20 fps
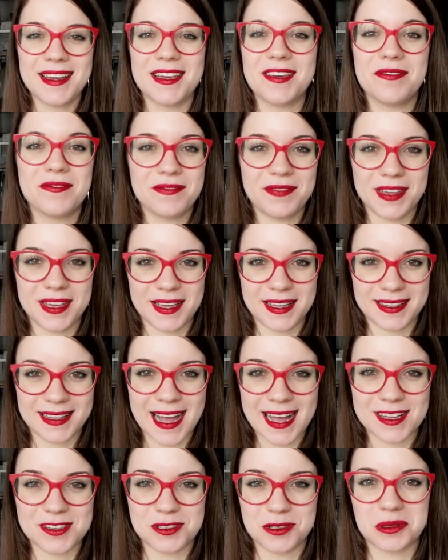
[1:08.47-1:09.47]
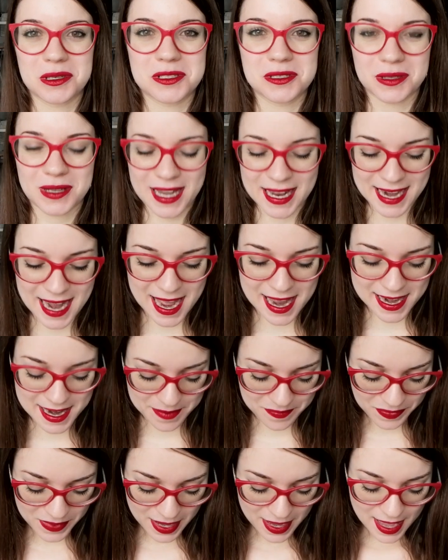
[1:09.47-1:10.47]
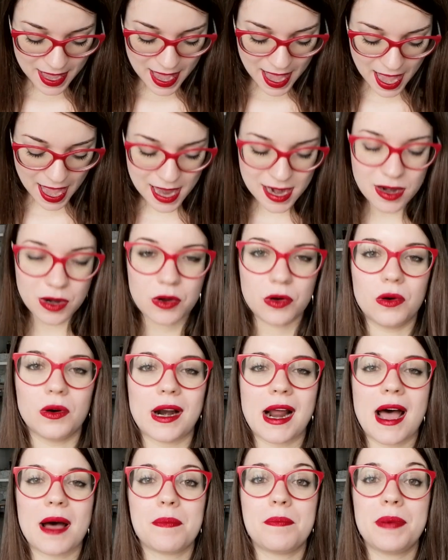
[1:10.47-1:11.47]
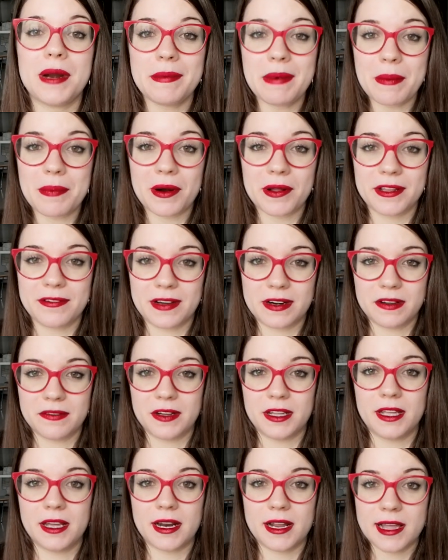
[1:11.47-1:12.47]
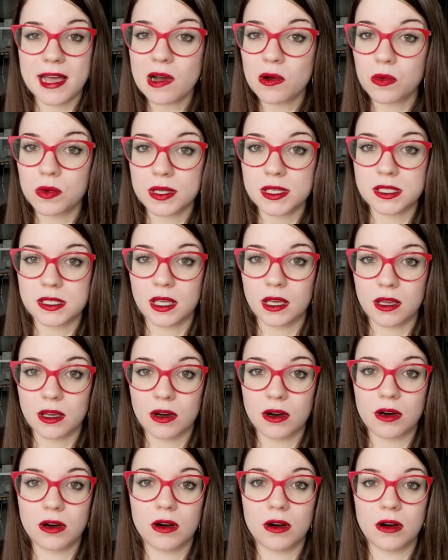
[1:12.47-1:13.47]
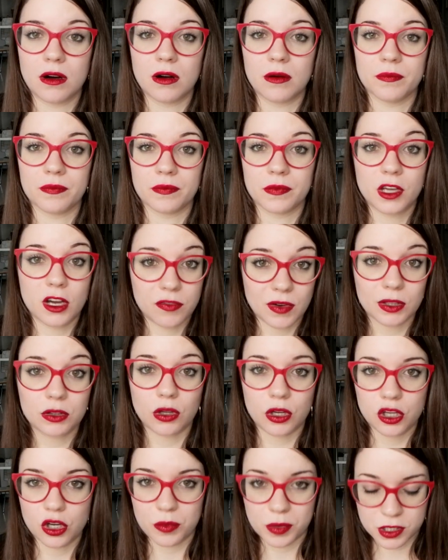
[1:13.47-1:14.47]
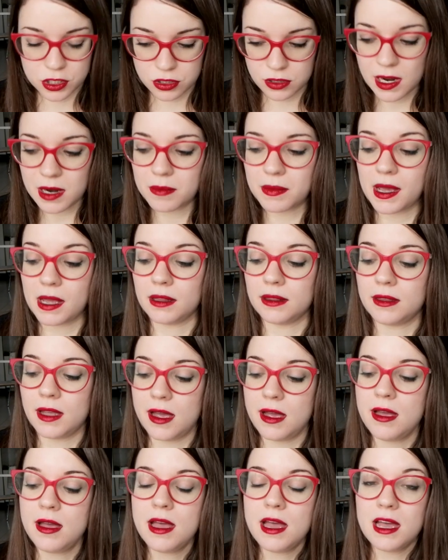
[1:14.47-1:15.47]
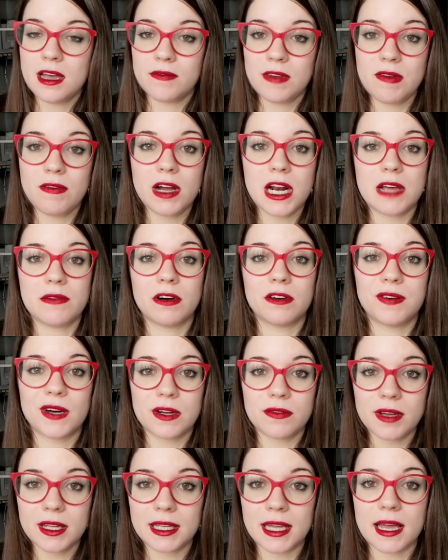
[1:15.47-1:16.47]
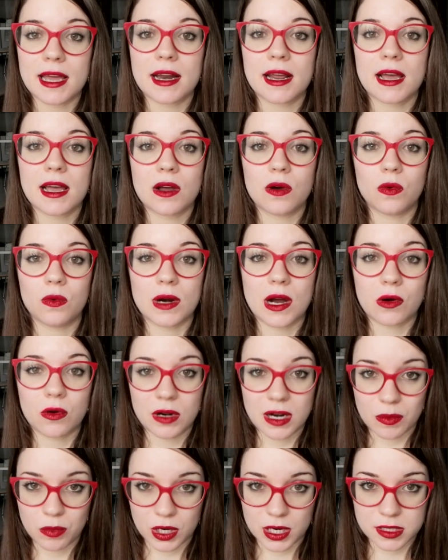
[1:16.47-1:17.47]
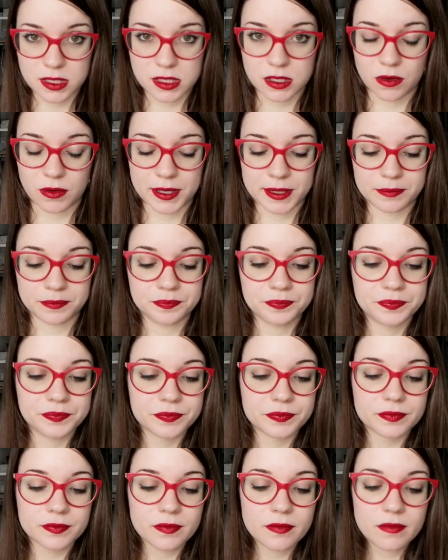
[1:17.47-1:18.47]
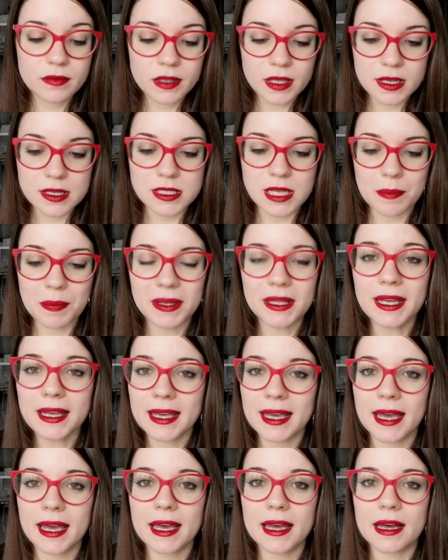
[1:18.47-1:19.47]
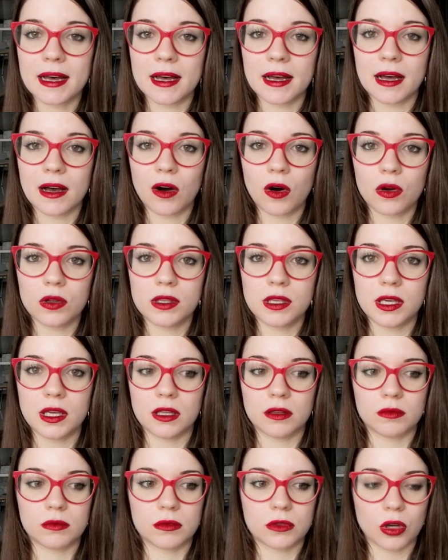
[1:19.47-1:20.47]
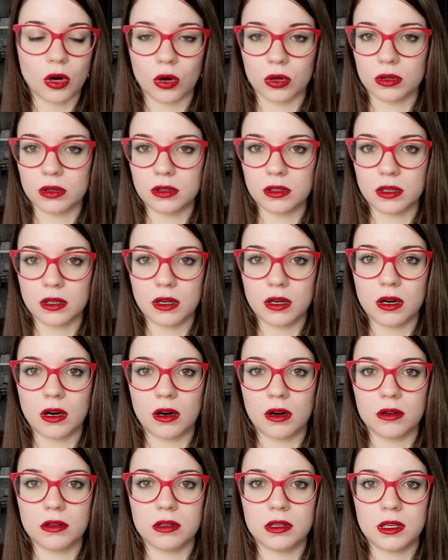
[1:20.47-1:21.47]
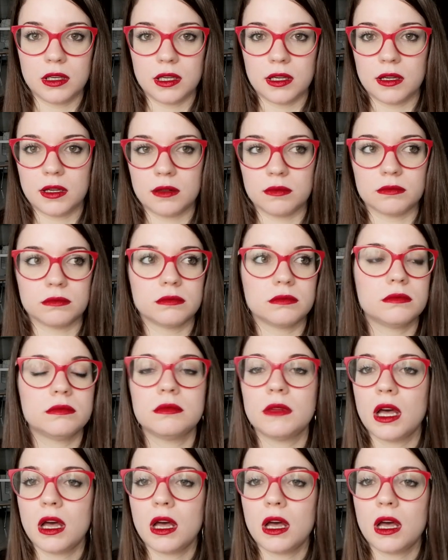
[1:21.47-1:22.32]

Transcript: in vita su questo canale. Allora, prima però di farvi vedere gli acquisti che ho, che ho fatto io personalmente, vi volevo far vedere una collaborazione. Sapete che eh, ogni tot, ogni